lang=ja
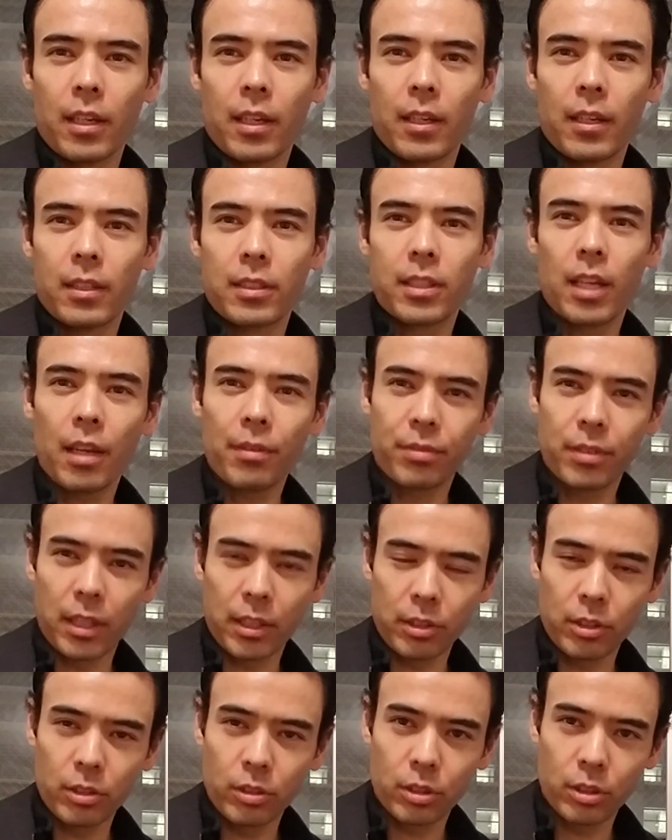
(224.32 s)
政府が
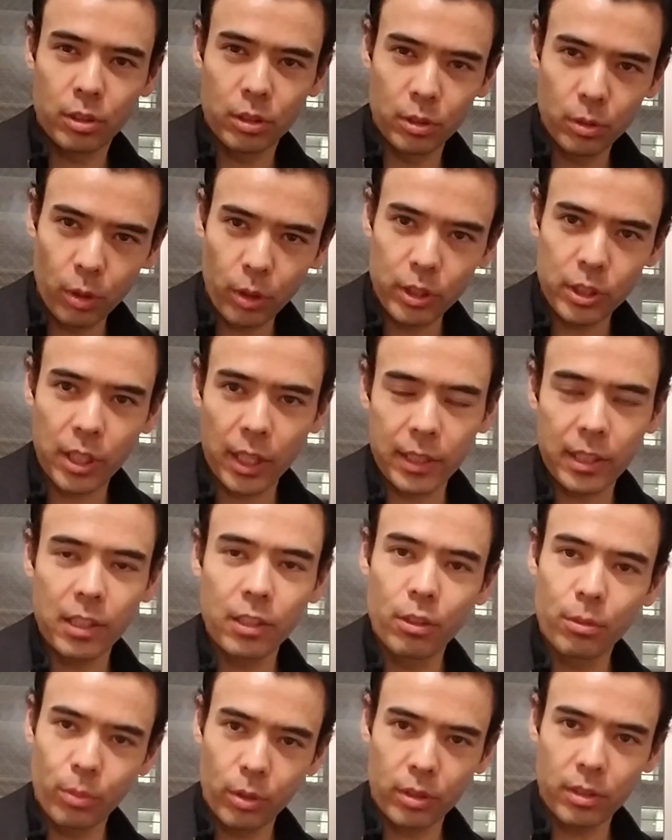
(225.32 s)
すごい借
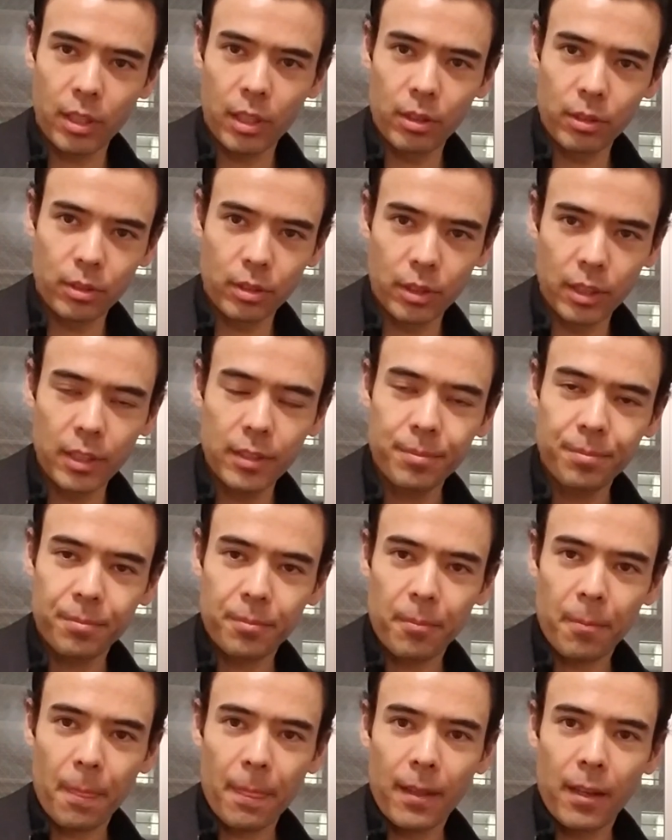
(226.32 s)
金を持っている国
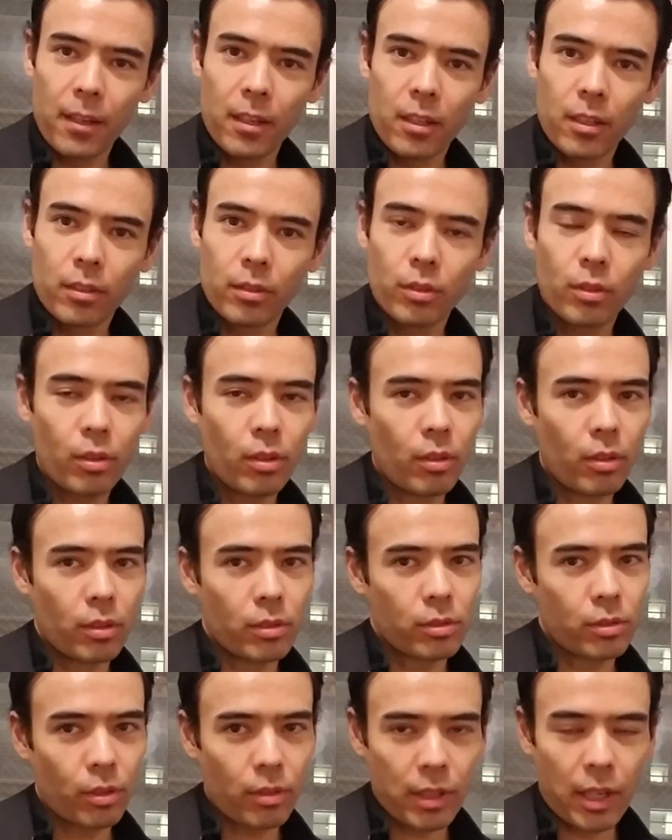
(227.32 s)
の
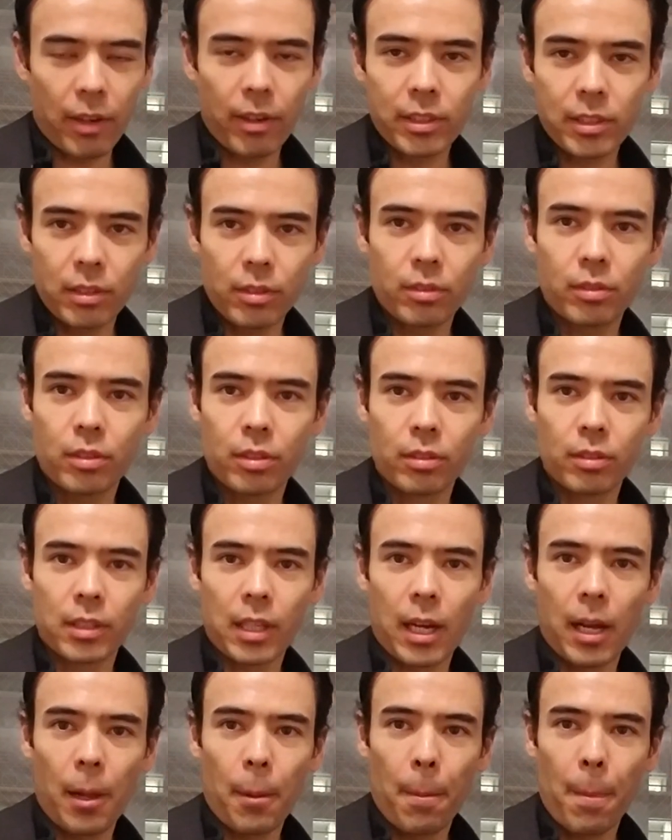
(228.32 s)
その為替の通
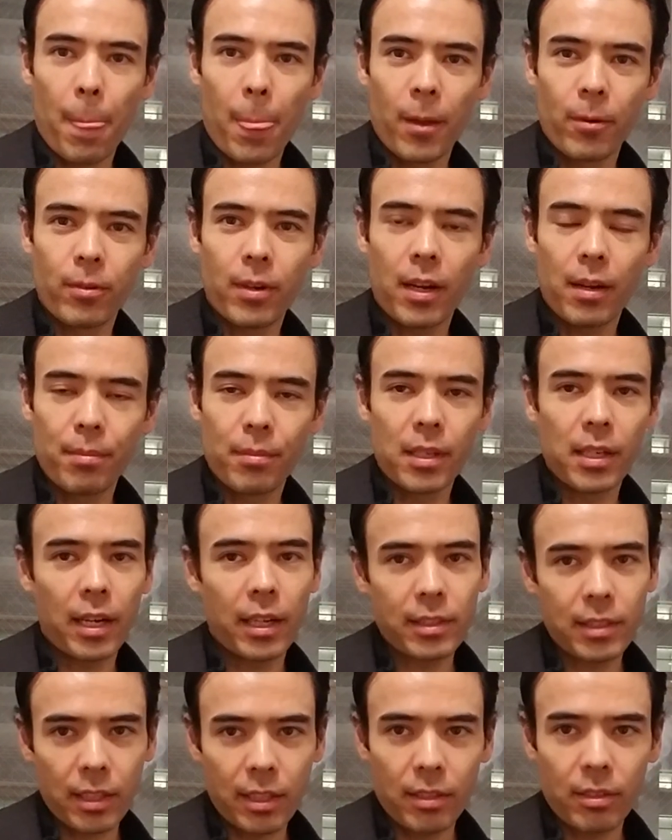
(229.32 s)
貨は未
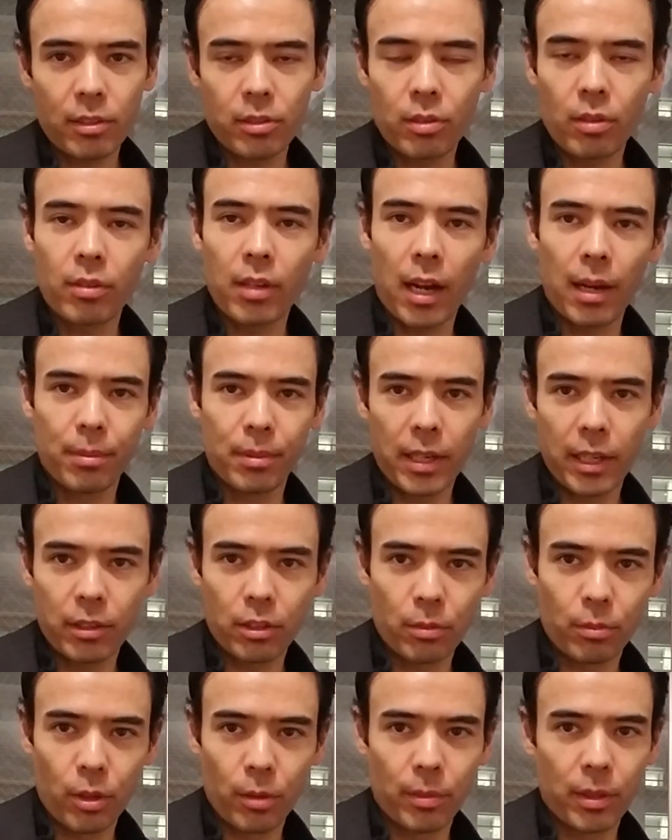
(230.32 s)
来的にはすごく危ないと
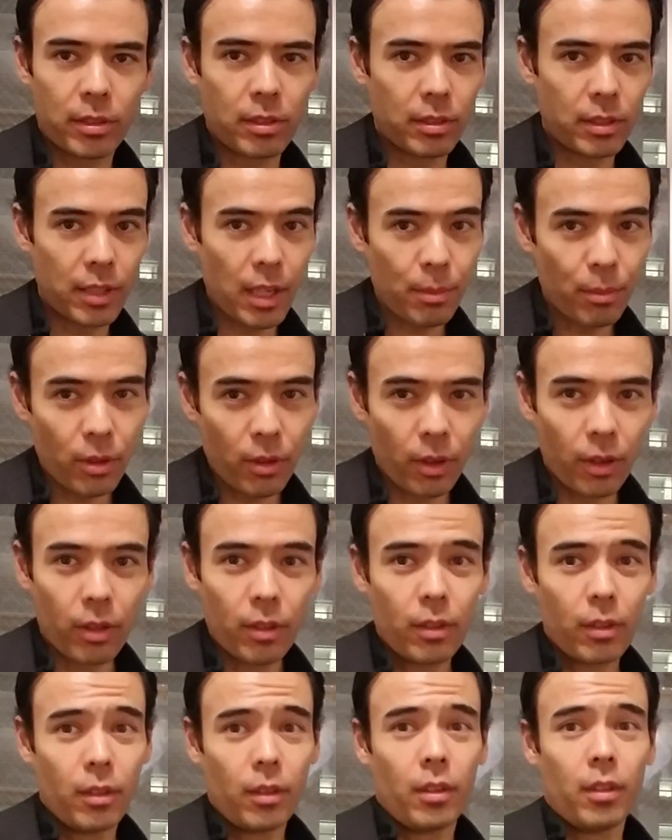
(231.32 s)
思います。でも
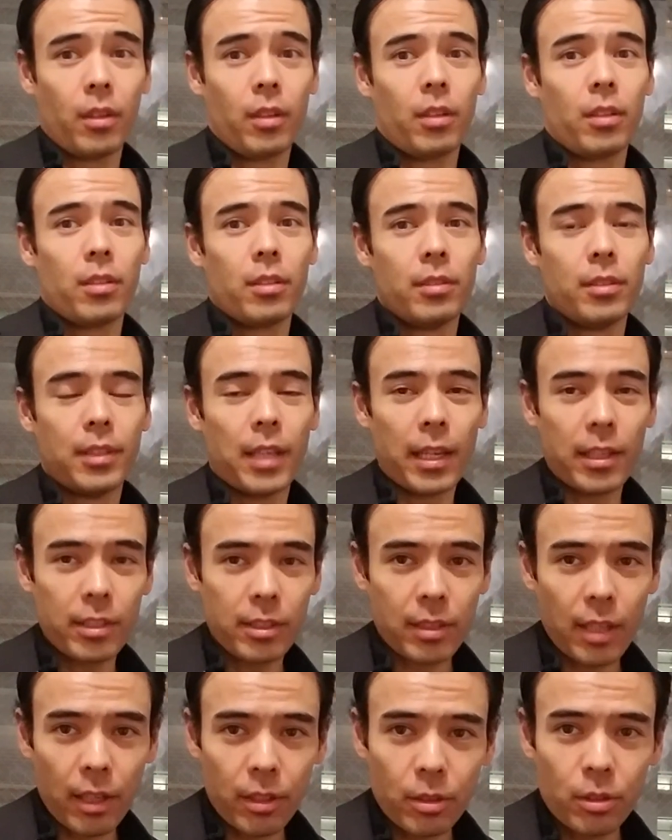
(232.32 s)

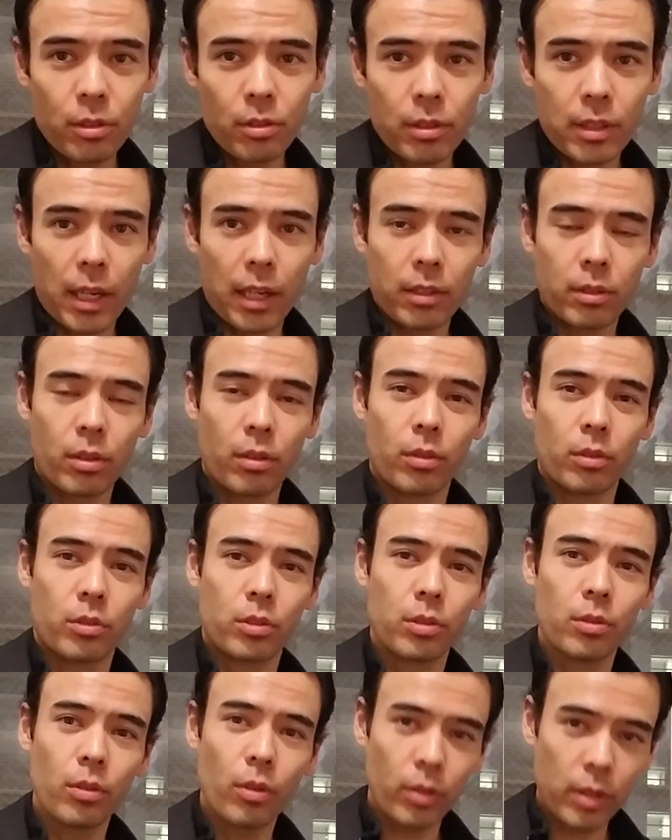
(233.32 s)
デジタル通貨、その
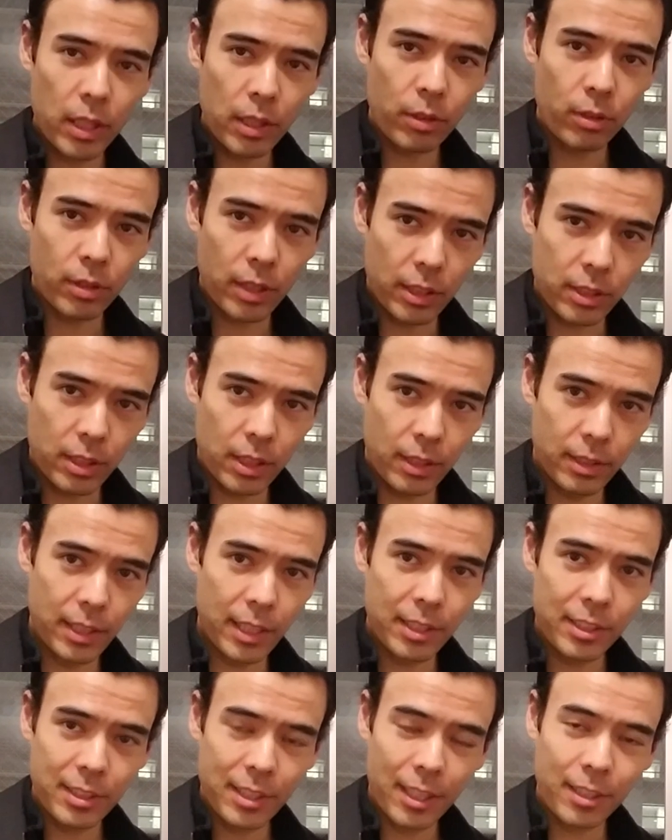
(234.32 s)
中央銀行たちが
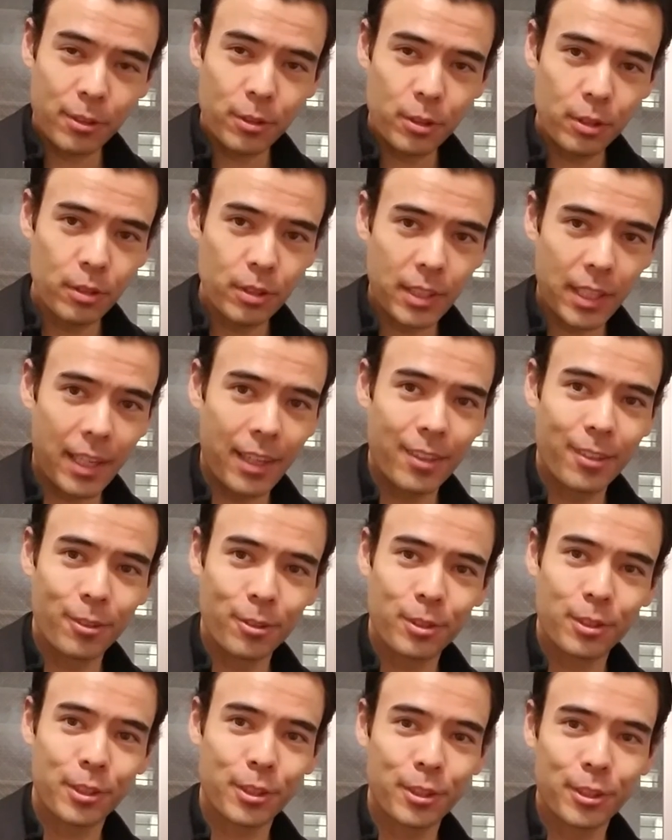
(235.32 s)
デジタル通貨を
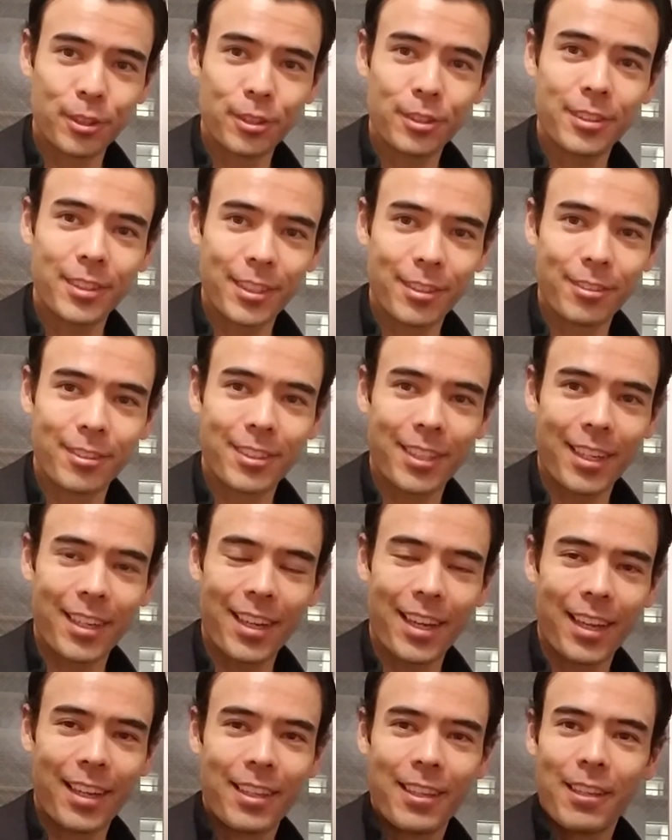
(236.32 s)
作るって言った
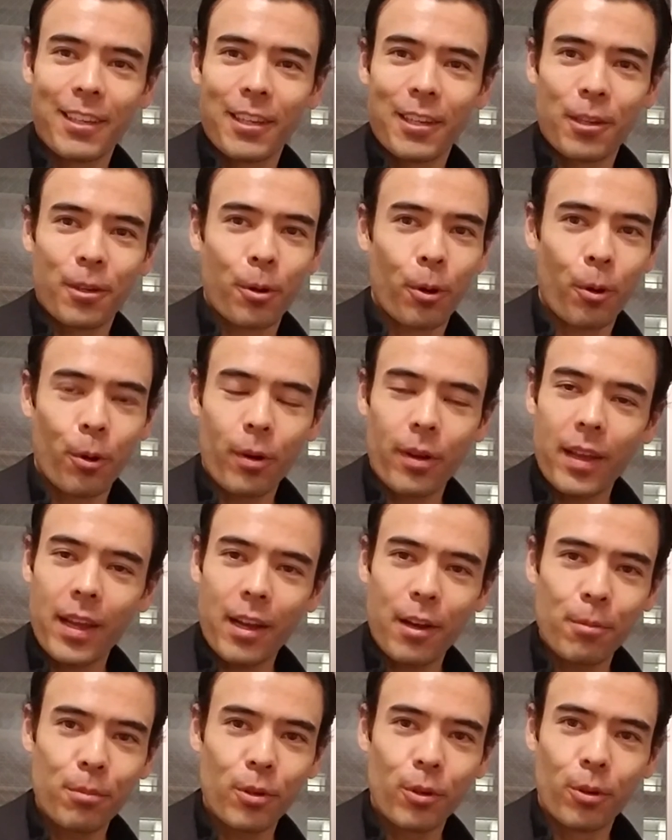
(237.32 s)
ら、これ
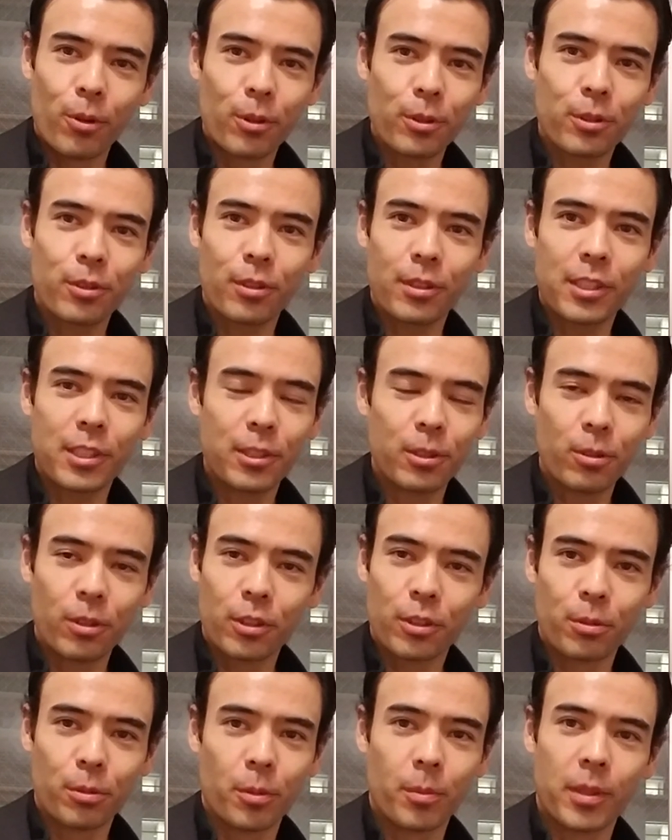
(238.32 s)
はもう本当にひどい
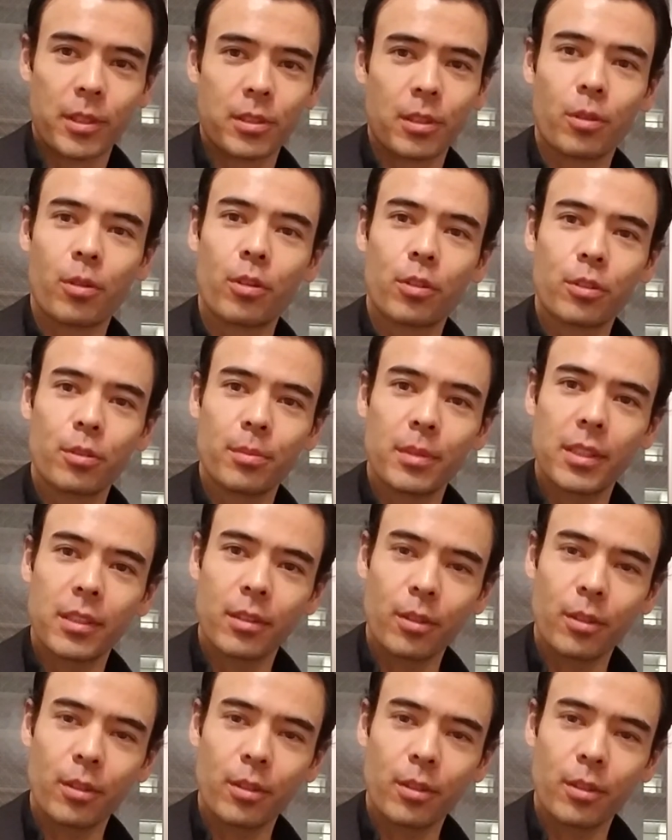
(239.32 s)
と思います。国民